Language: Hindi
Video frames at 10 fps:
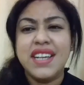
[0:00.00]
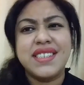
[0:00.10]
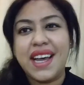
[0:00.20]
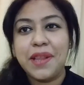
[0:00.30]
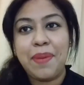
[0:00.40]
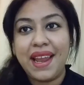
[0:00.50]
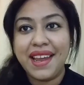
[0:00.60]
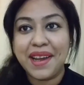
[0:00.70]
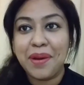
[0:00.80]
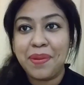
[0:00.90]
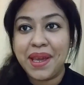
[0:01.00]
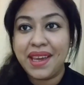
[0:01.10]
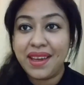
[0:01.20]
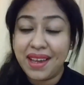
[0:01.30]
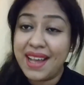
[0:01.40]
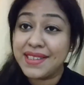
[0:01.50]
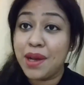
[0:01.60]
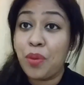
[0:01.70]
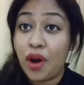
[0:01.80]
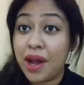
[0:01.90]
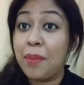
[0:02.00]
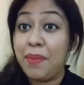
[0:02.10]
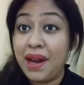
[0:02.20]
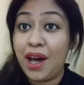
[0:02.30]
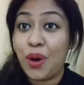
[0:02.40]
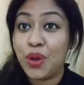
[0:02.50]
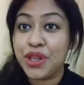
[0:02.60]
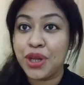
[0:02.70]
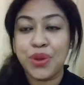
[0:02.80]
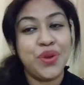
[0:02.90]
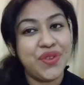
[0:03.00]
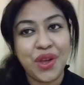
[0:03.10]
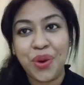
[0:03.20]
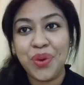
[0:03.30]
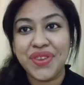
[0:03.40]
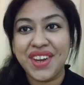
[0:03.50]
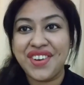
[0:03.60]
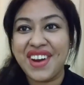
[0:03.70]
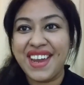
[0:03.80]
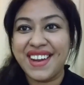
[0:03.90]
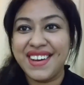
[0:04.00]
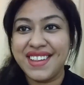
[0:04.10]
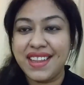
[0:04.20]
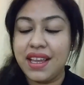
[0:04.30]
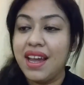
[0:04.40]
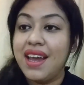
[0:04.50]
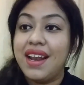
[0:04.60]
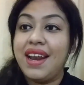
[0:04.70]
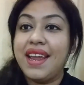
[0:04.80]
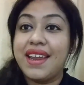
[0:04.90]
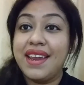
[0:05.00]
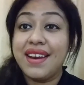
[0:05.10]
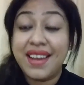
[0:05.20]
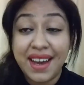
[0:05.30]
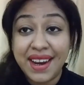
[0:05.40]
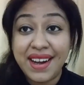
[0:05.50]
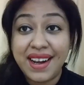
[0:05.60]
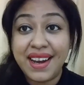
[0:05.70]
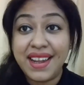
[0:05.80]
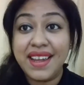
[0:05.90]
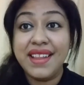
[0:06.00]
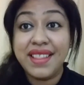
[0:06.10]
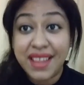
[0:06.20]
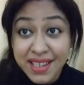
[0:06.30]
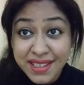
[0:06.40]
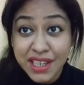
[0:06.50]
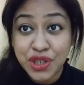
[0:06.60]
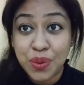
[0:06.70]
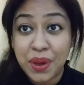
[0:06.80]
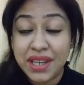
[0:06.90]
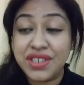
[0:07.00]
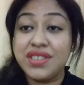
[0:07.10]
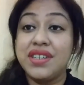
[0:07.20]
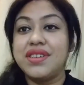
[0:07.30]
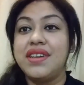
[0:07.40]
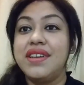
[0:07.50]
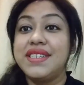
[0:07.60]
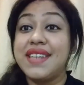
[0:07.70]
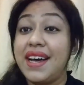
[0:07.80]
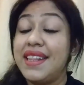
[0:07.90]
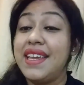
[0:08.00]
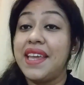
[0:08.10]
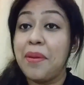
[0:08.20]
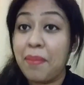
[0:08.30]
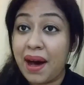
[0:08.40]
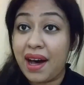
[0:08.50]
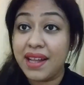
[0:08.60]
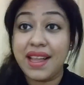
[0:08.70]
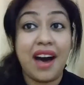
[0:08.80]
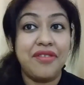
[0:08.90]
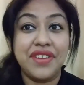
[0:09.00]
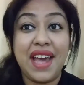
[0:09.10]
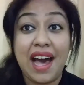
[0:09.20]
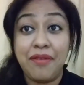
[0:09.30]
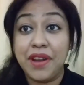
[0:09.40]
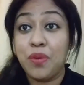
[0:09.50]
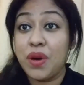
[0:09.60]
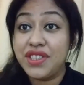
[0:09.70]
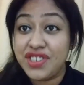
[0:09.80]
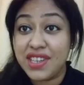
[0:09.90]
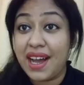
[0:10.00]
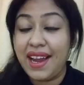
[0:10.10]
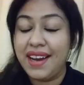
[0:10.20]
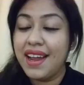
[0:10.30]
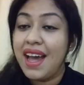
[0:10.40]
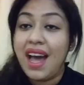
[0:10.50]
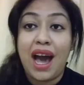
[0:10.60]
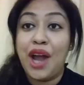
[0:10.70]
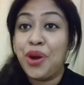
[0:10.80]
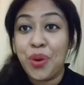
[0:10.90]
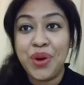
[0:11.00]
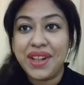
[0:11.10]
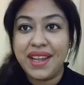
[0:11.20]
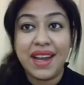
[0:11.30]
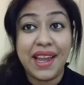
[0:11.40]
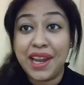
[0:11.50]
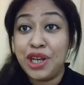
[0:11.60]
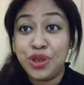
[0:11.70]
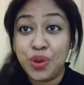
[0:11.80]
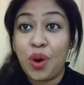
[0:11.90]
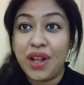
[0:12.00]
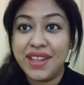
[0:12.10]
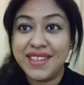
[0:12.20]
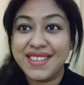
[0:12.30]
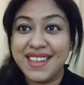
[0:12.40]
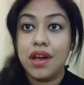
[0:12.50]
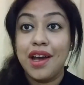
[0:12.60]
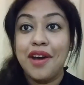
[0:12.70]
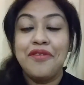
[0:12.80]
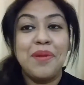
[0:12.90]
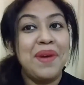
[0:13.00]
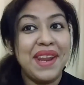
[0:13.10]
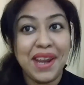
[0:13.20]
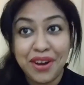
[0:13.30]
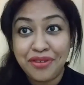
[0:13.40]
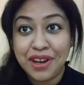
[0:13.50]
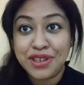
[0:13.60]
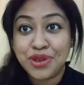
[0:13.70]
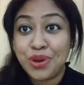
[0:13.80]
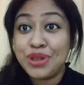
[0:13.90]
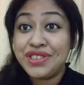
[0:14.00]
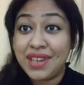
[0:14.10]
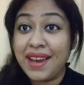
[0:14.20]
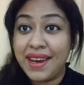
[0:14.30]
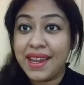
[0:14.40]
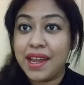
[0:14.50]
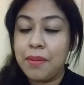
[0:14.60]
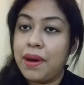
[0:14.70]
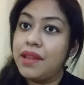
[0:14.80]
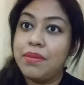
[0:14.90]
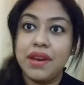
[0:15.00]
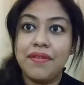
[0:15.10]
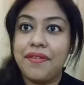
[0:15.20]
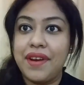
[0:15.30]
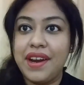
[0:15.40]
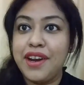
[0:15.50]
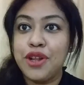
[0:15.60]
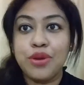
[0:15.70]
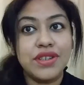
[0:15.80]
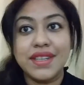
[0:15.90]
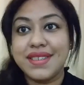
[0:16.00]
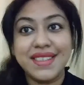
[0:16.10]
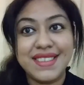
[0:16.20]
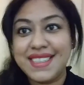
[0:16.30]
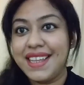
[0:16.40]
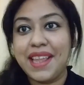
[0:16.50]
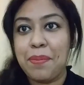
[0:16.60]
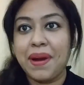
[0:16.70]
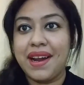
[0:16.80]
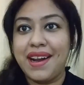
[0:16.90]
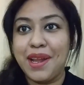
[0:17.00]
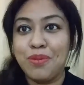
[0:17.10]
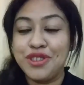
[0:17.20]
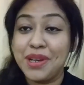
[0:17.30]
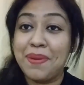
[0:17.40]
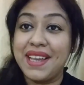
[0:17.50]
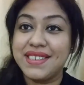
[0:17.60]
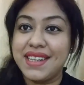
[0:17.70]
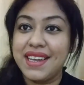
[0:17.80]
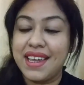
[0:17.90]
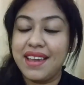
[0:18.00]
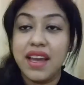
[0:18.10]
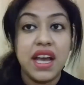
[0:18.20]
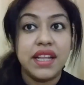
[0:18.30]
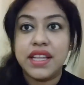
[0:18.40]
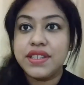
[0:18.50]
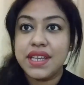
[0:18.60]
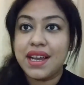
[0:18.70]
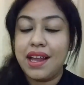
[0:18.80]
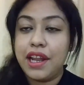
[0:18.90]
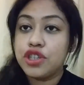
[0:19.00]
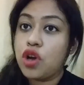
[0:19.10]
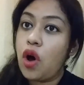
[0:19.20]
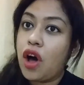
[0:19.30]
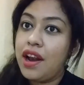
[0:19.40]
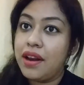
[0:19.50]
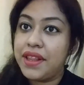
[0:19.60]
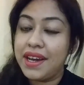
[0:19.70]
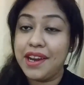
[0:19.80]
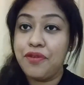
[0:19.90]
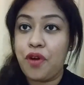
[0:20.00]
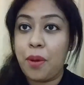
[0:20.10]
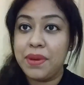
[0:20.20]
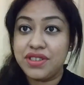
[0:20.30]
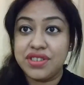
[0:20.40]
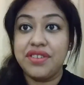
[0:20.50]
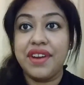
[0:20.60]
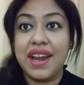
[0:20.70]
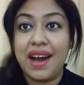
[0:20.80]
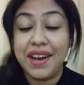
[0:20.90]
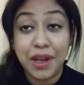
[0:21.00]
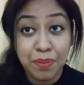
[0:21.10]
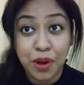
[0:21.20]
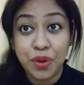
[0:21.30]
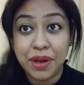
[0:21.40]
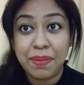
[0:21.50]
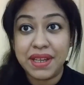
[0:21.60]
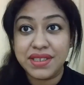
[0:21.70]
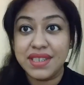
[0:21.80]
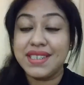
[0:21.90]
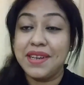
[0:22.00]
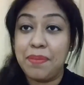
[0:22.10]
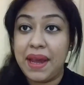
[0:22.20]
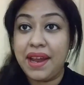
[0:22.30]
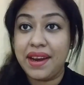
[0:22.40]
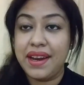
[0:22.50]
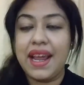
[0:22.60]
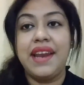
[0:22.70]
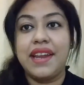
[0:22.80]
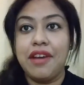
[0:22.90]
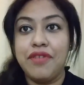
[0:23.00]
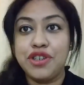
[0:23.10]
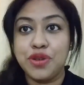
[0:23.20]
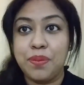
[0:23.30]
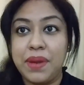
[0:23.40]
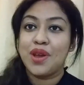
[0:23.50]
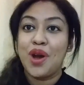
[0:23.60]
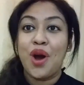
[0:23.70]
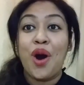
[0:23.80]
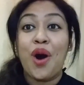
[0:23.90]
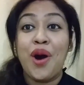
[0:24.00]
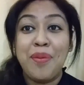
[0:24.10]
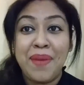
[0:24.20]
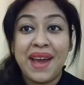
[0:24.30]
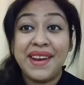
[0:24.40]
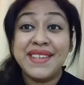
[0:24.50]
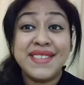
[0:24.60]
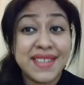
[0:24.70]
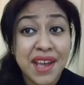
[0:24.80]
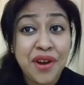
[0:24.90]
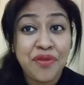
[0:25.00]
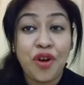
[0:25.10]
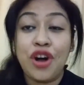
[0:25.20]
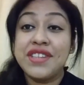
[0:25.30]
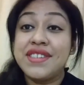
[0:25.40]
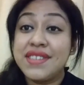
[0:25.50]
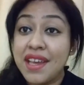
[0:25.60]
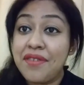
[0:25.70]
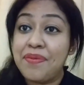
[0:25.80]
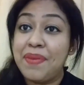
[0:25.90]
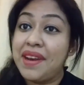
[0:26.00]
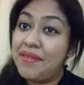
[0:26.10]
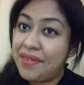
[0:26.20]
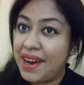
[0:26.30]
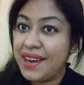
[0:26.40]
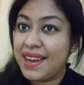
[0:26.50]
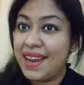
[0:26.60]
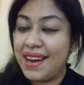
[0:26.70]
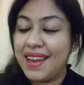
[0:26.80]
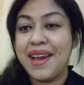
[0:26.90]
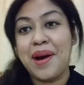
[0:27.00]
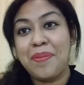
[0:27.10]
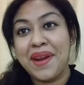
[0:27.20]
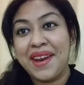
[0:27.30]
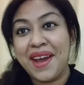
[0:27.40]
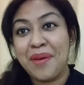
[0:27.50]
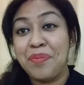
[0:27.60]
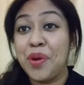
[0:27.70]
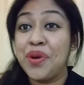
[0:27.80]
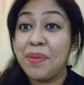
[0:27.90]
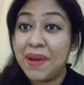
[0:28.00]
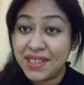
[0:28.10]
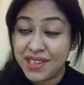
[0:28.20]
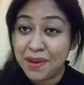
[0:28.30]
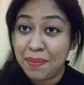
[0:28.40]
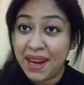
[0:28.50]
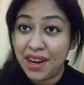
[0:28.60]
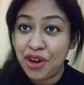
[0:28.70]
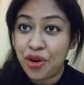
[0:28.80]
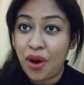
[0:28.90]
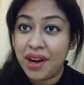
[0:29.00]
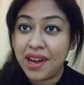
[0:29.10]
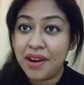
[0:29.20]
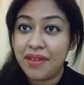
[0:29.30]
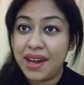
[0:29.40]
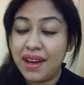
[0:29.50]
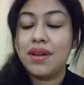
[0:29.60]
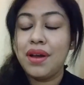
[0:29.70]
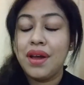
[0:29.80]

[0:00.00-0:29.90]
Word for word: शायद पहले कभी ऐसा मौका मिला होता तो ज़रूर से ट्राई करती लेकिन करेंटली इन दिस सिचुएशन इन शादी के बाद आफ्टर हैविंग वन चाइल्ड आई डोंट थिंक आई कैन डू ऑल दिस थिंग फिर मेरे इंटरेस्ट को जानने के बाद मेरे फ्रेंड ने तो जैसे ज़िद ही पकड़ ली मुझे भेजने की देन सी कलेक्ट ऑल द इंफॉर्मेशन रिगार्डिंग ब्यूटी पेजेंट इन बहरीन एंड गेव इट टू मी और मैंने सिर्फ और सिर्फ मेरे फ्रेंड के लिए अपना नाम ब्यूटी पेजेंट में इनरोल करवाया